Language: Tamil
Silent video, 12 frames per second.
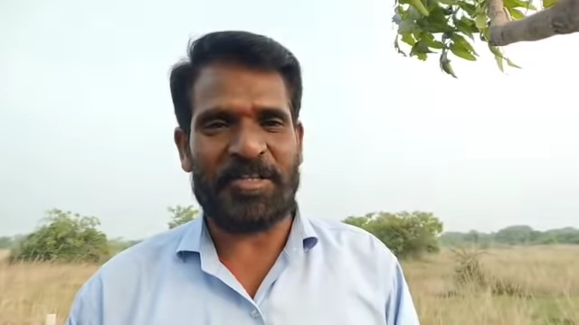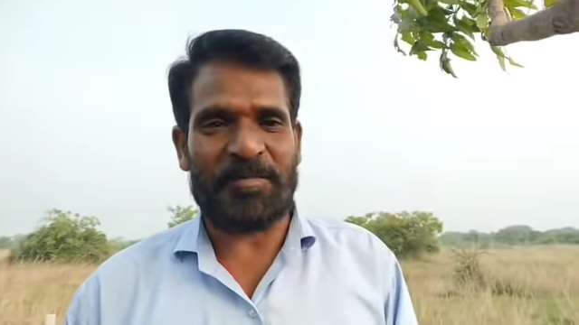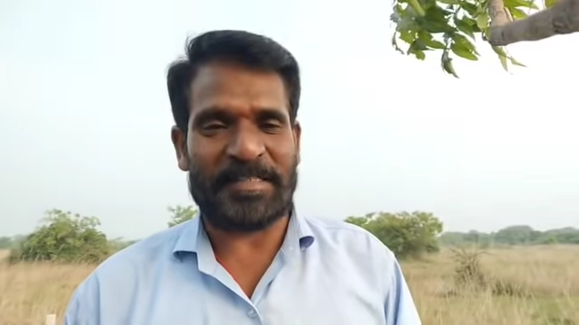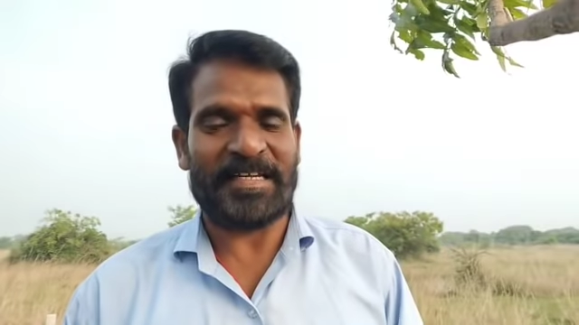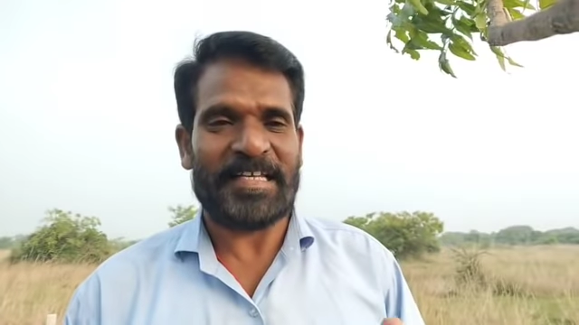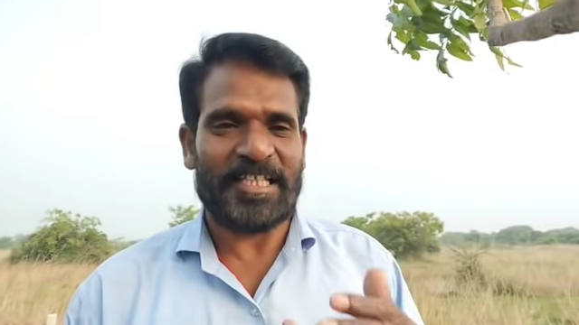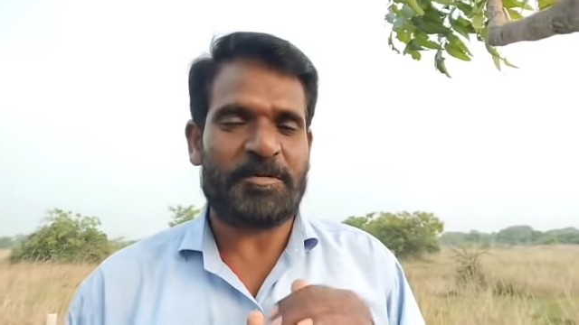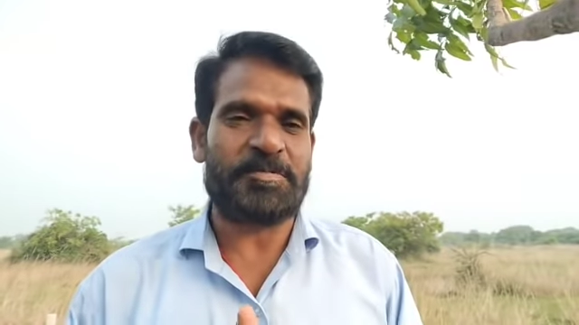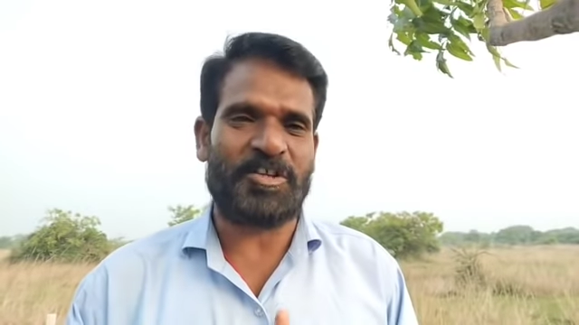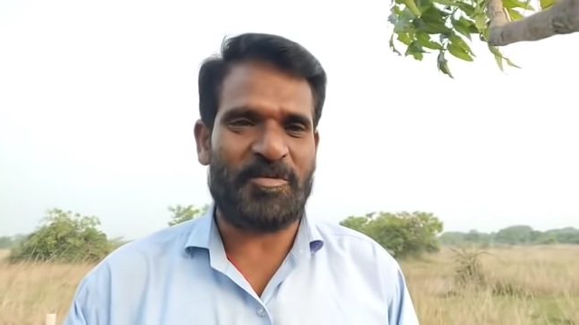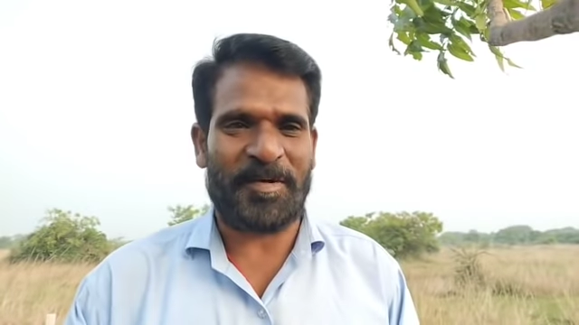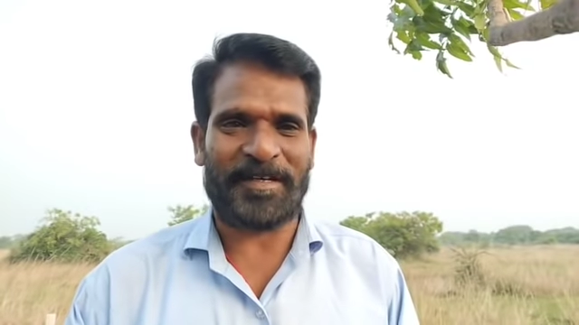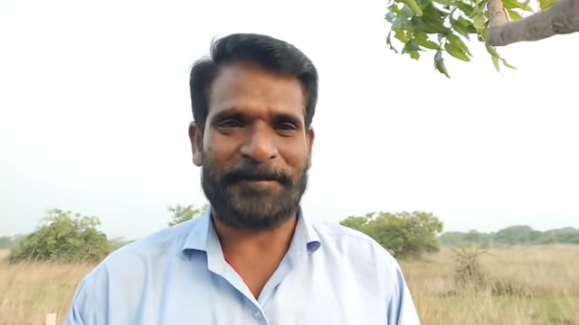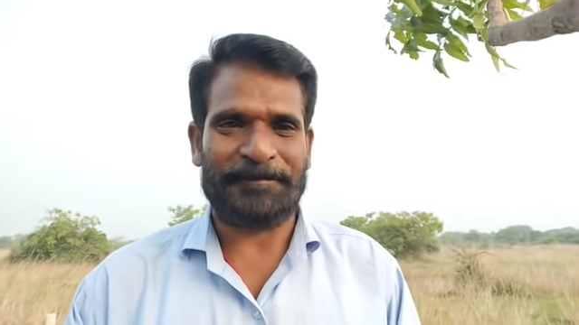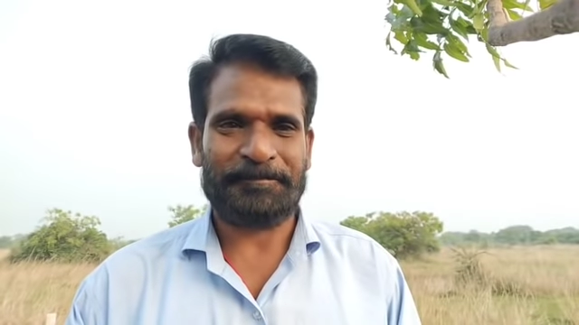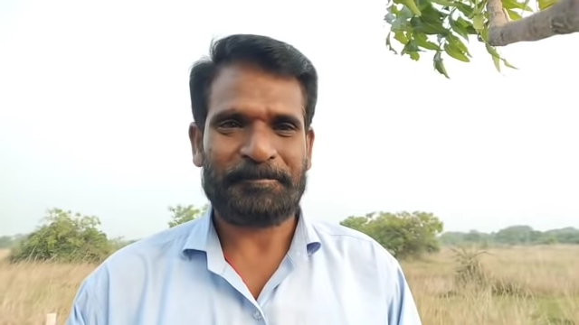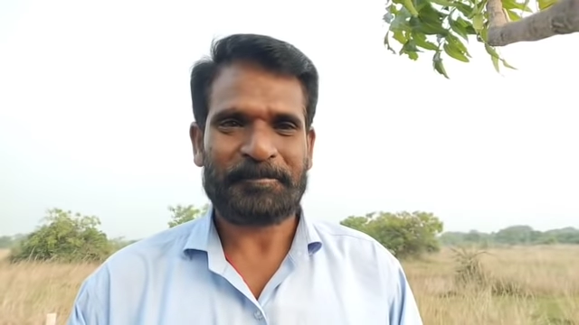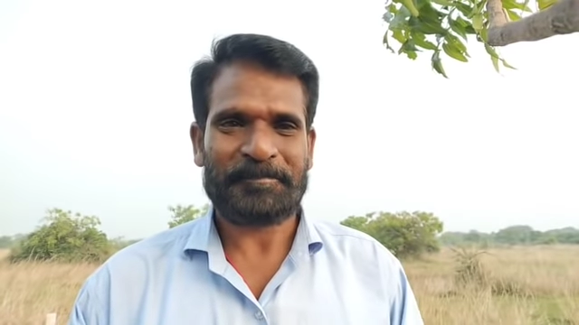வந்து பாத்தீங்கன்னா எதிர்ப்பு தெரிவிப்பாங்க
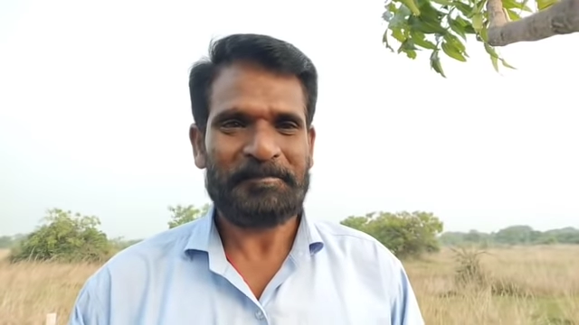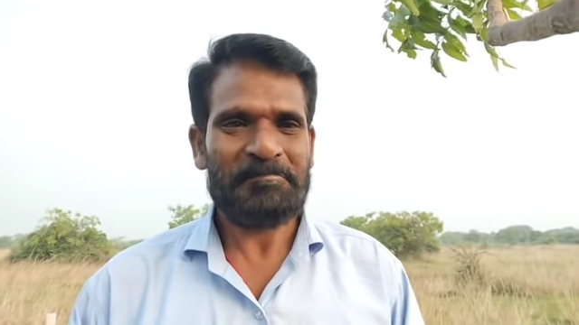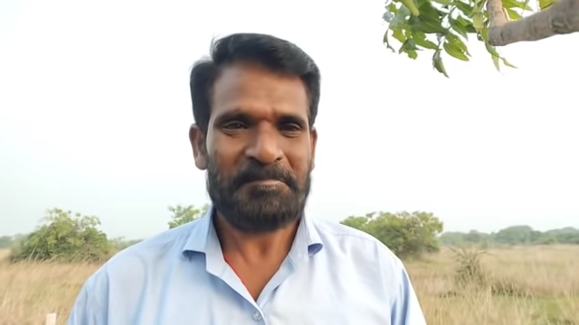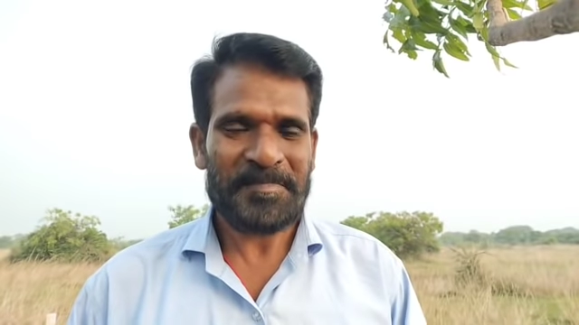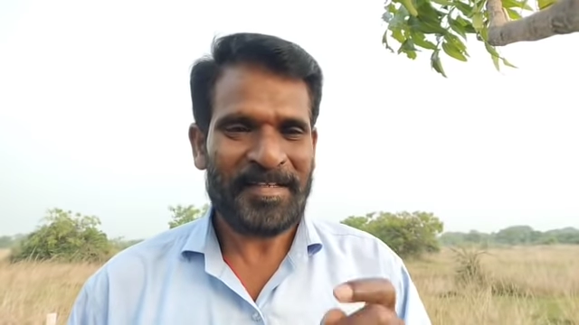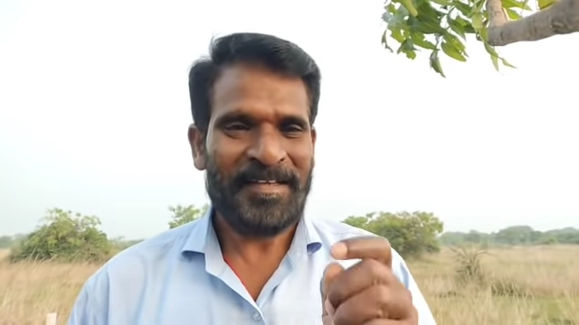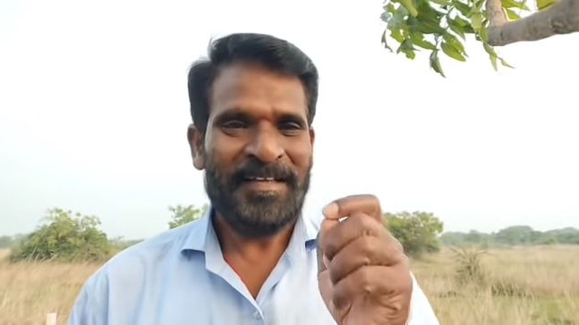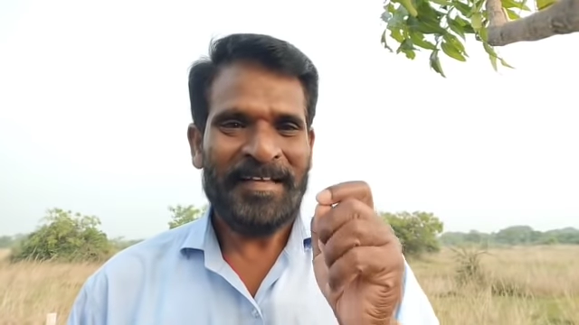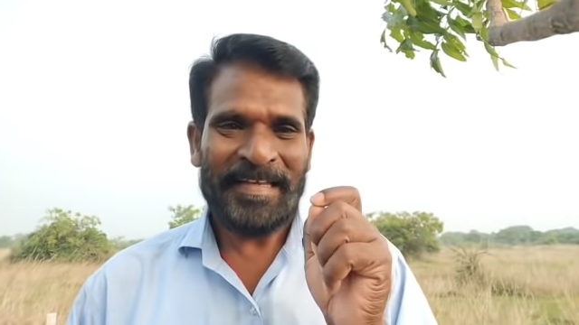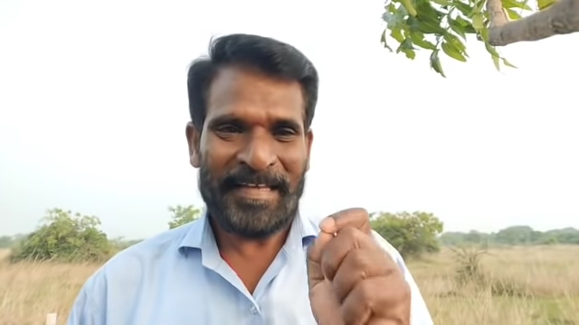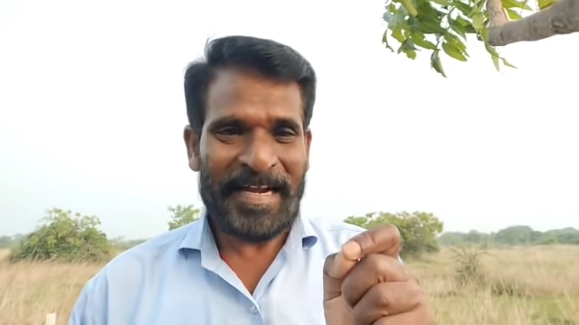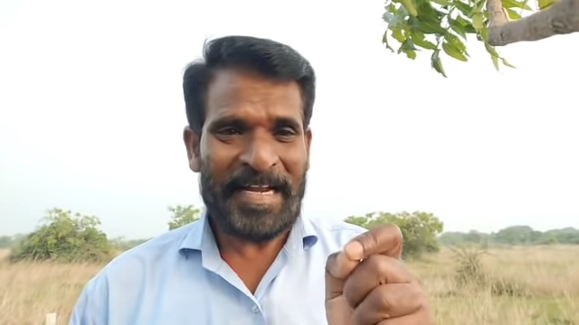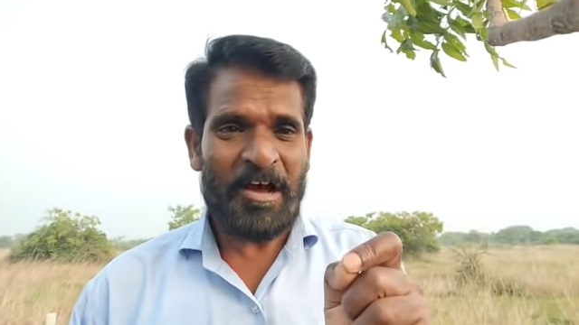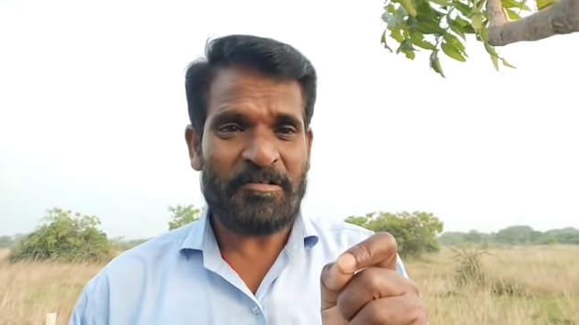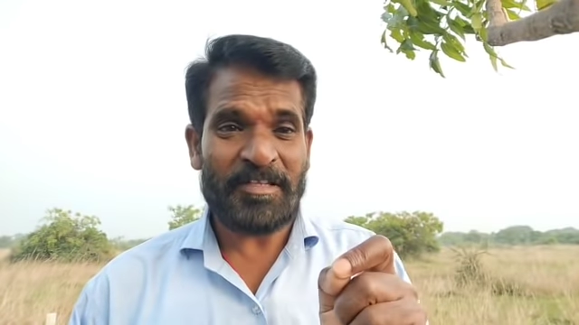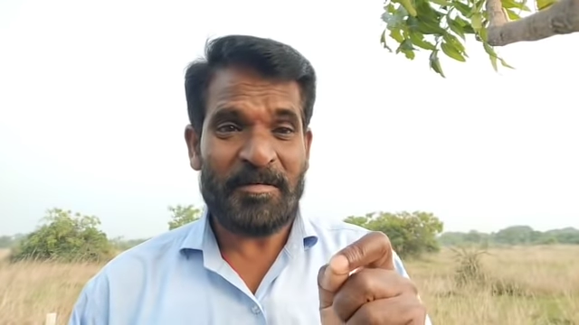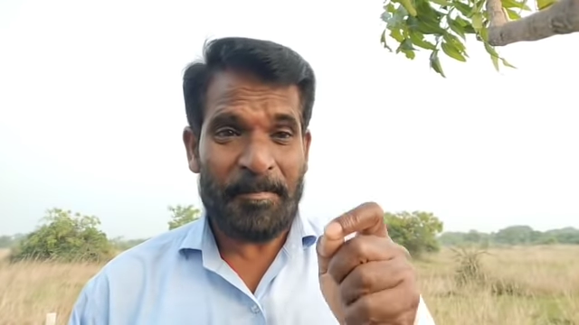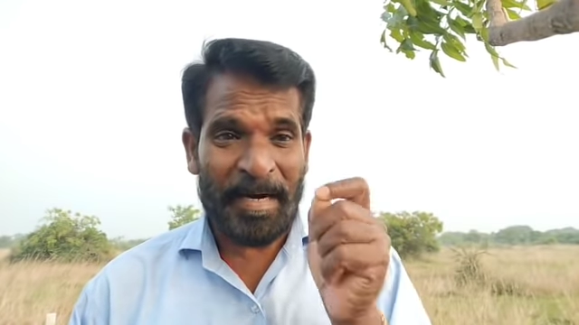
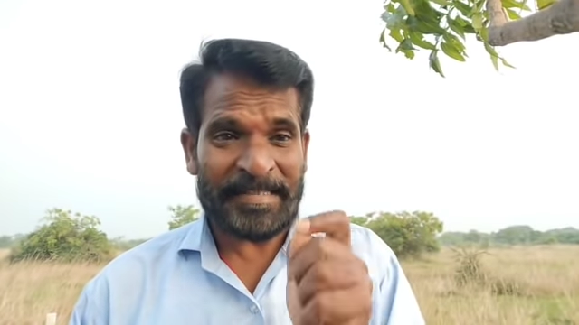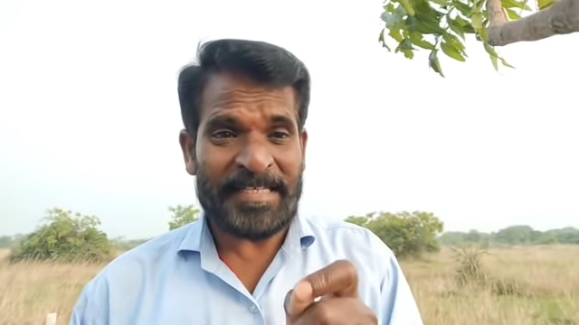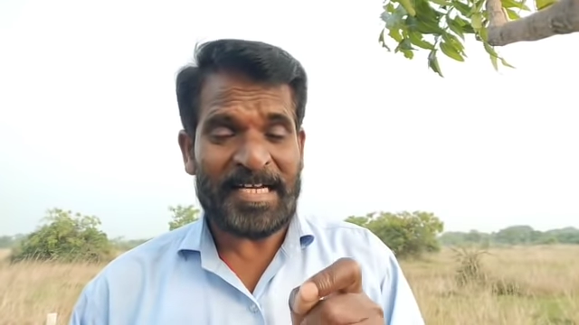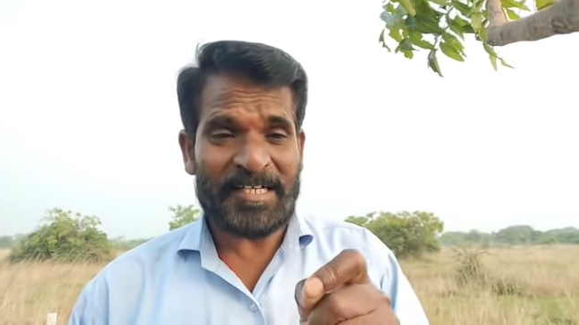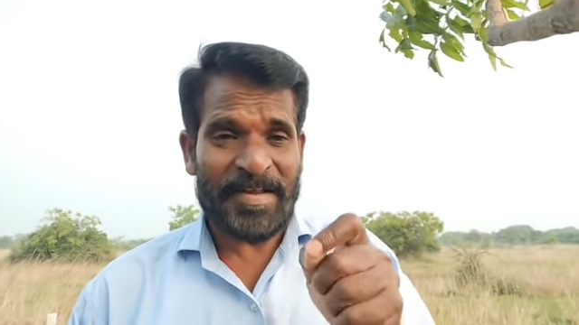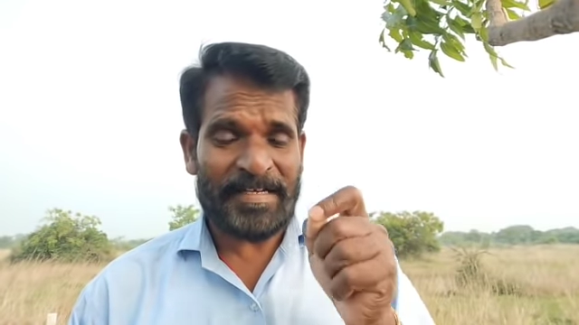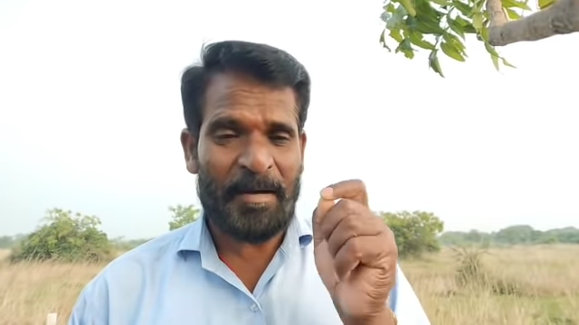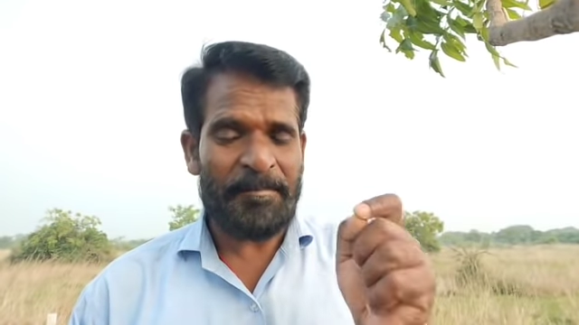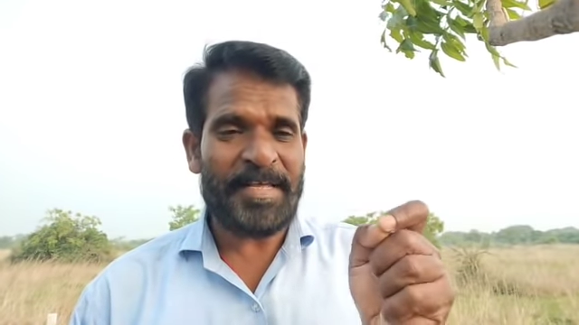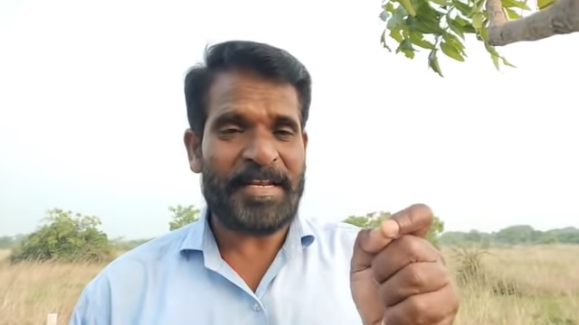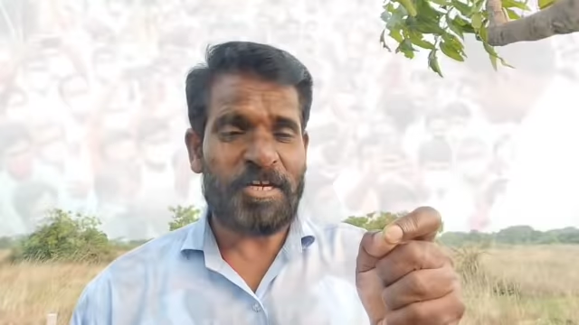இரண்டாவது பாஜகவை நம்பி